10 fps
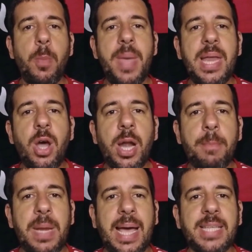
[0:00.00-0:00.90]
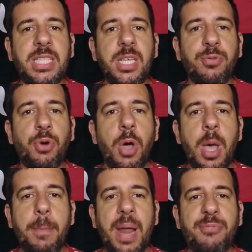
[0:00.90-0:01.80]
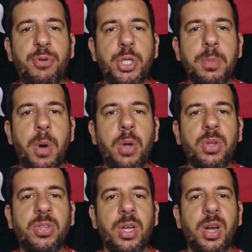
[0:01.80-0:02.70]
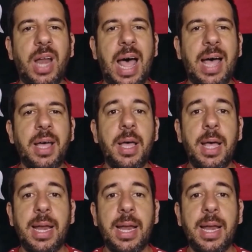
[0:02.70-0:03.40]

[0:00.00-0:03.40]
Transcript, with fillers: o melhor aplicativo para futebol no celular.